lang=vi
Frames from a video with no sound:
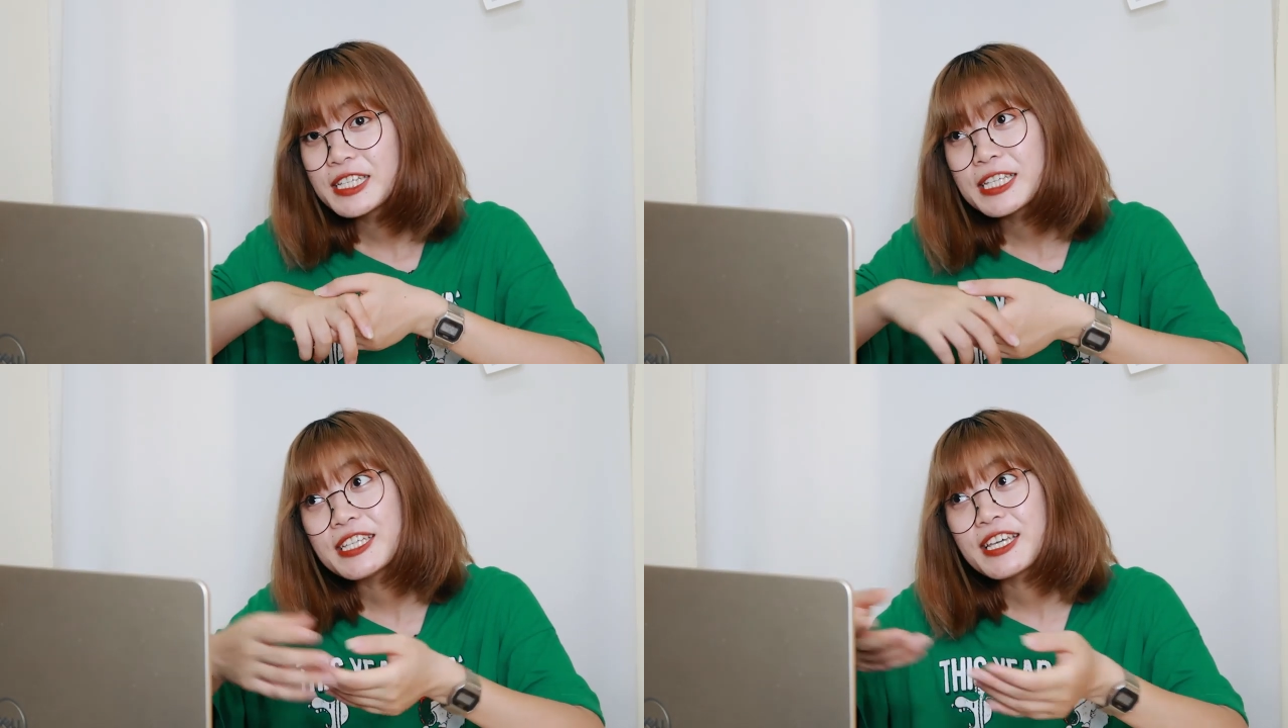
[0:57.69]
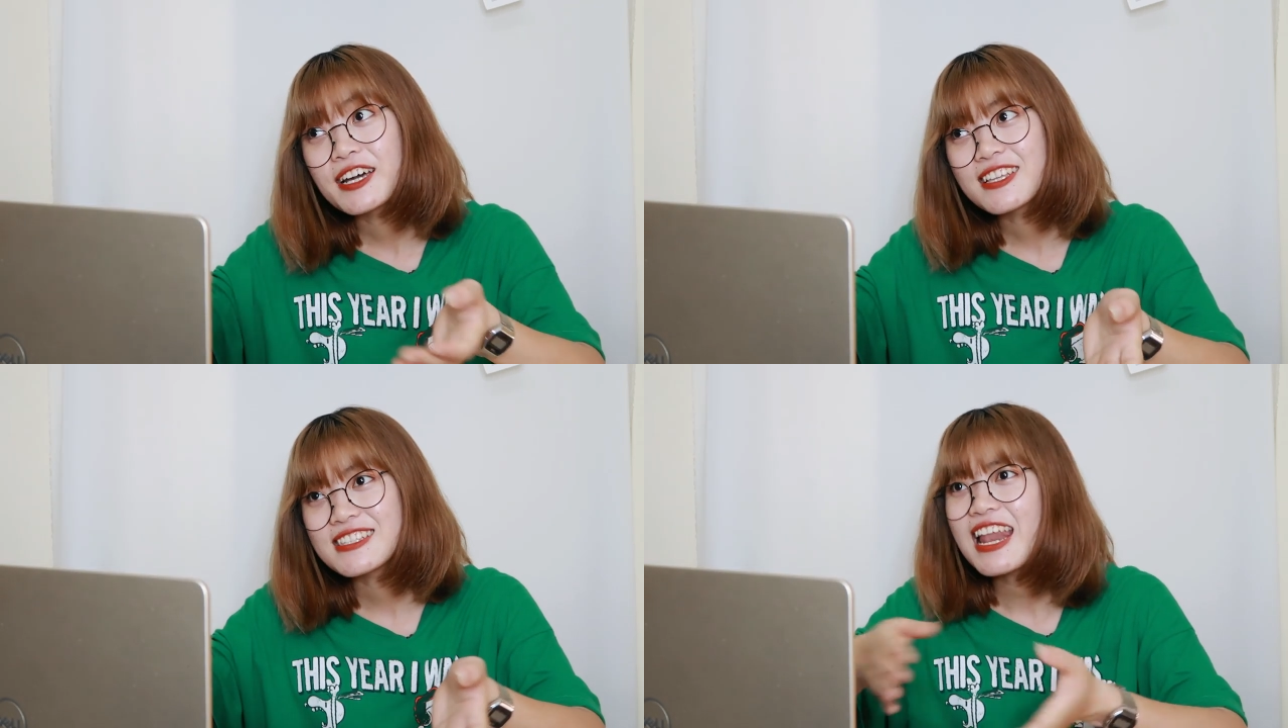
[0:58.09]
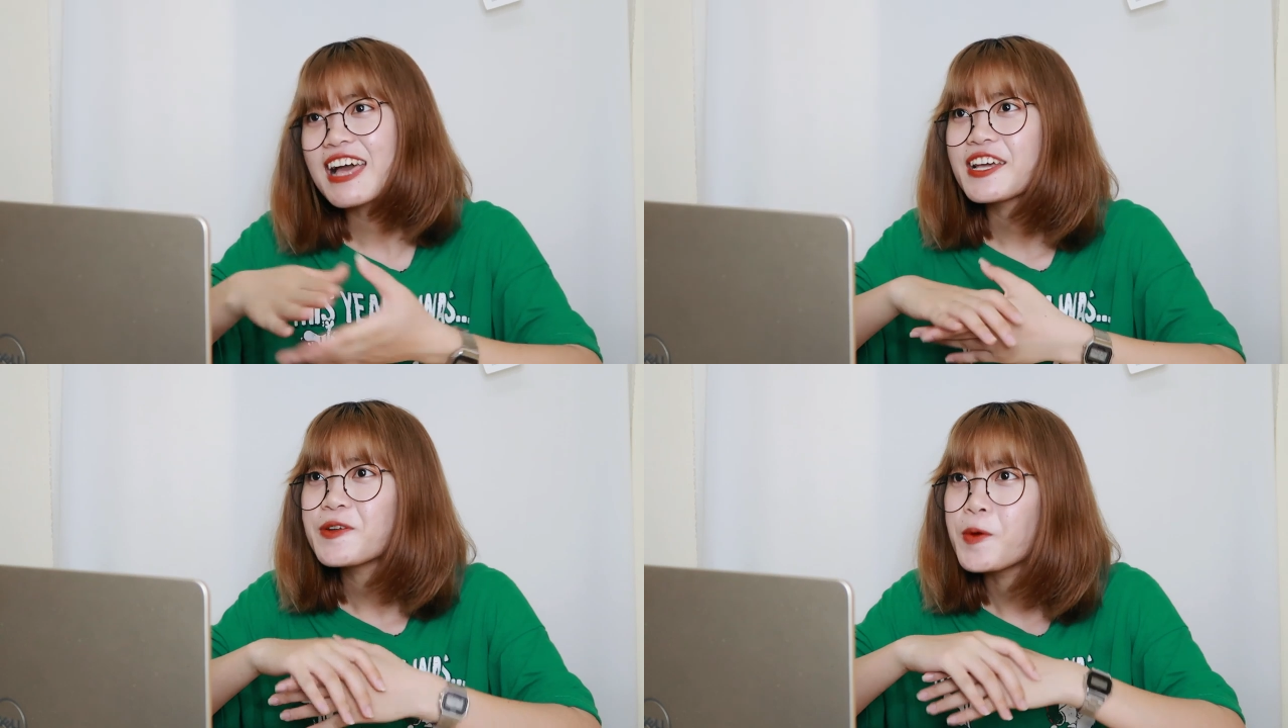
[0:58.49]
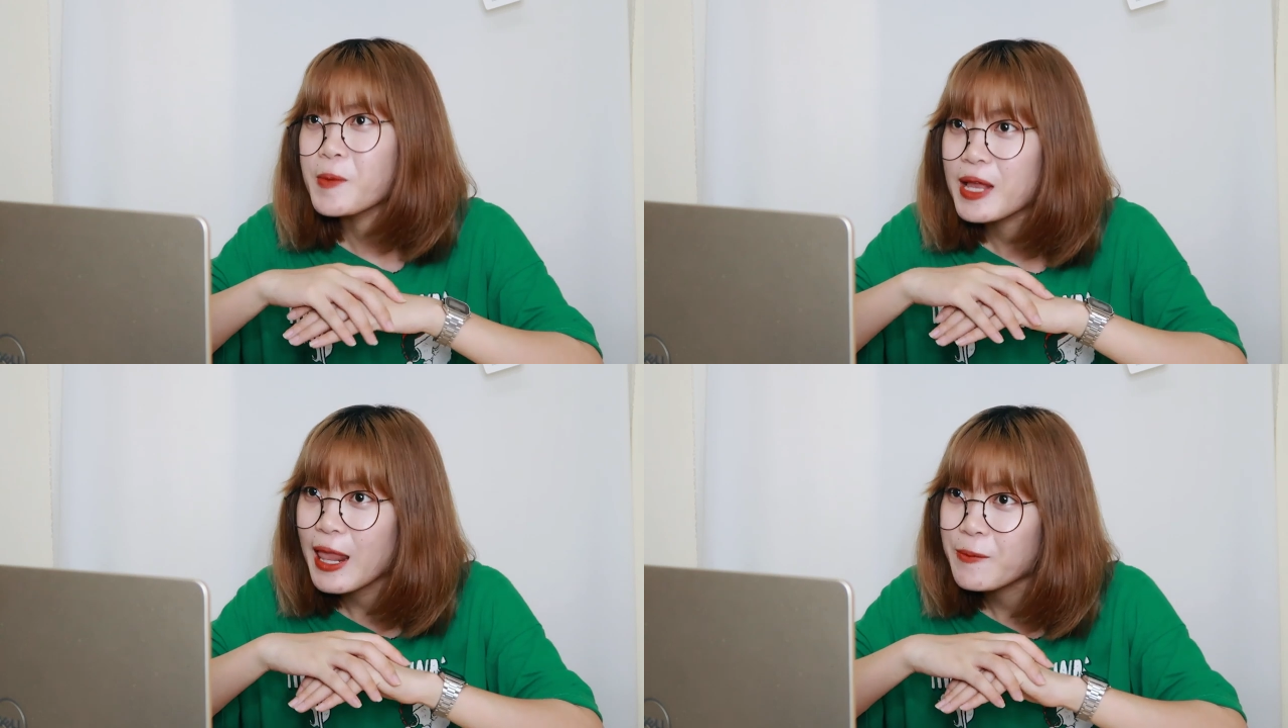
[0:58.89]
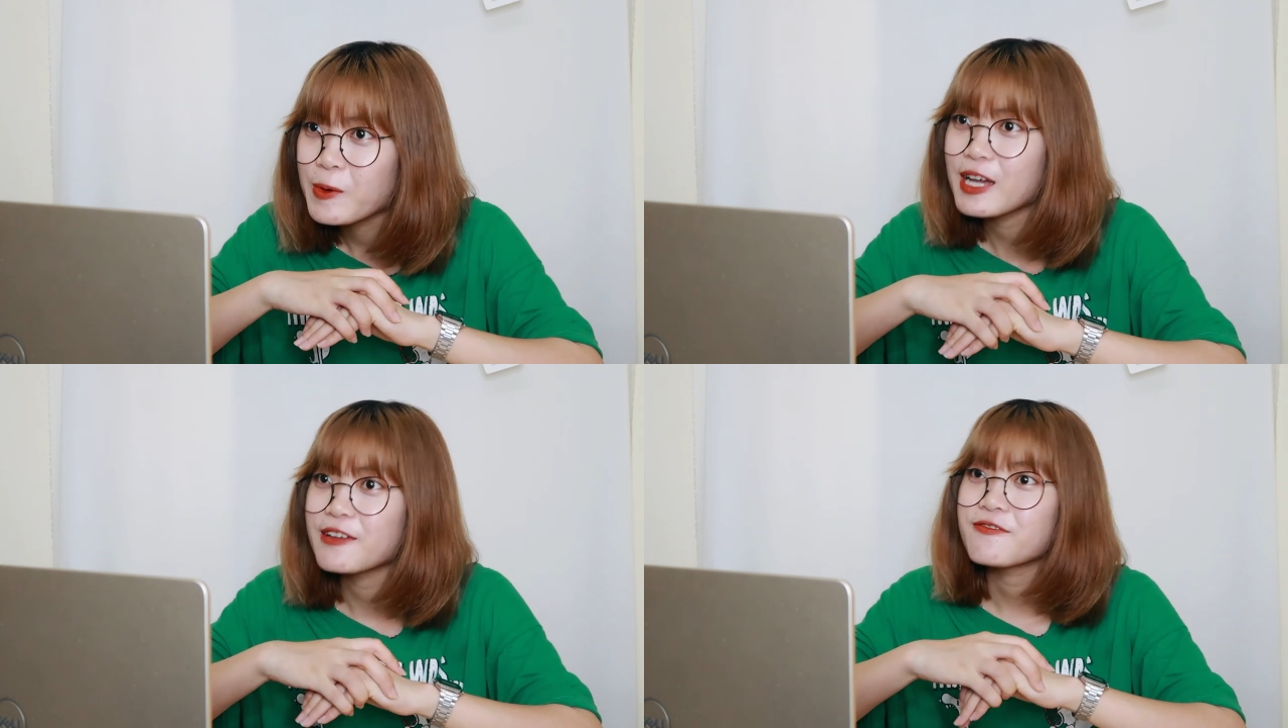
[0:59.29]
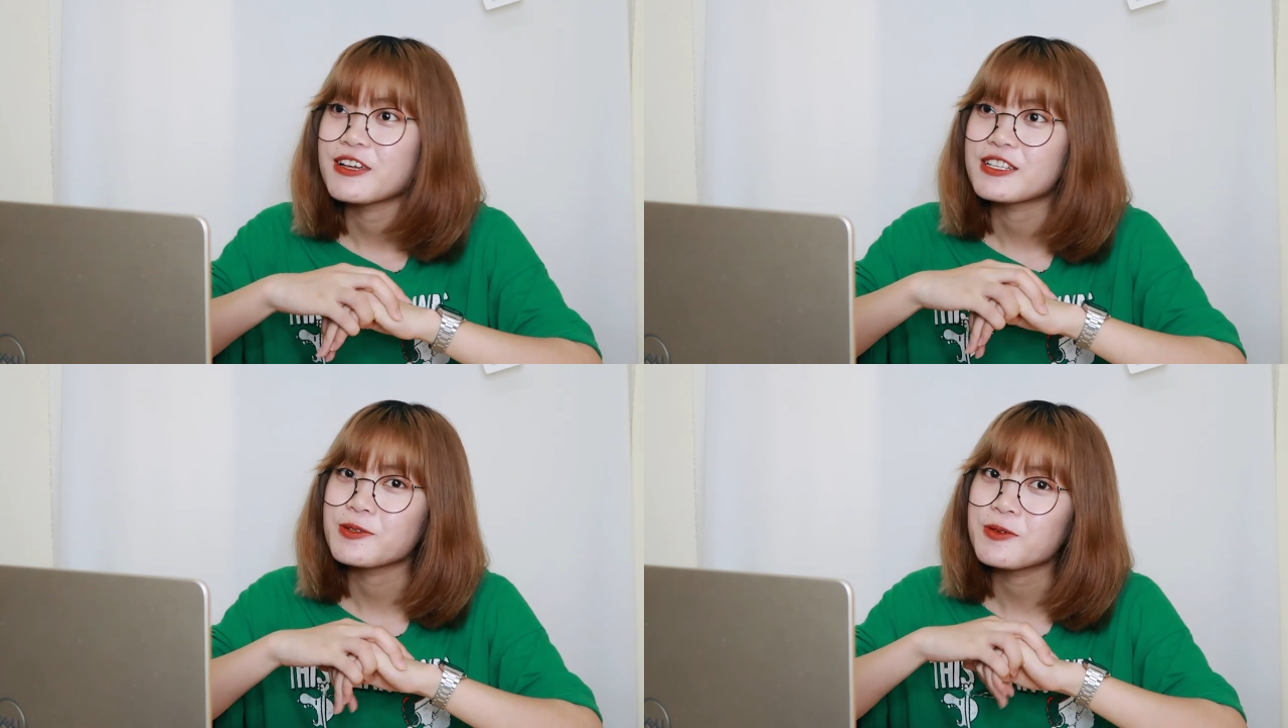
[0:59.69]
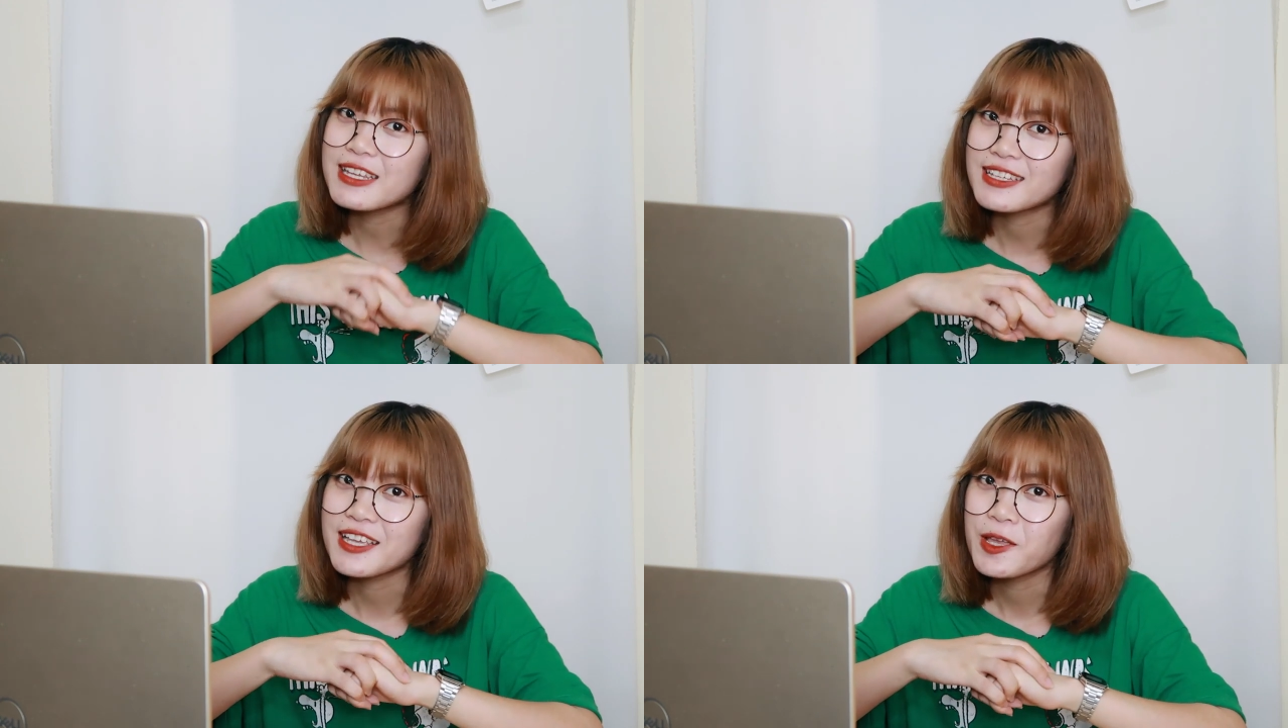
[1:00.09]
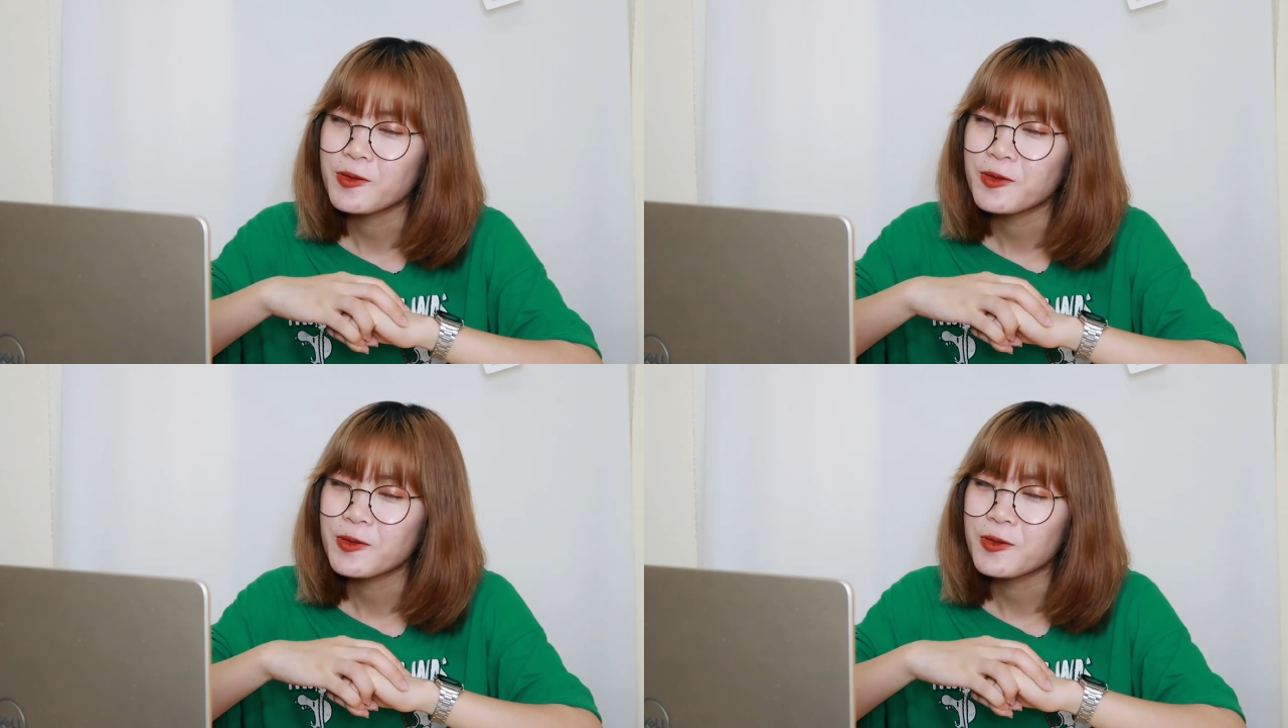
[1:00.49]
Thì thật ra là kênh của mình là một kênh về du lịch.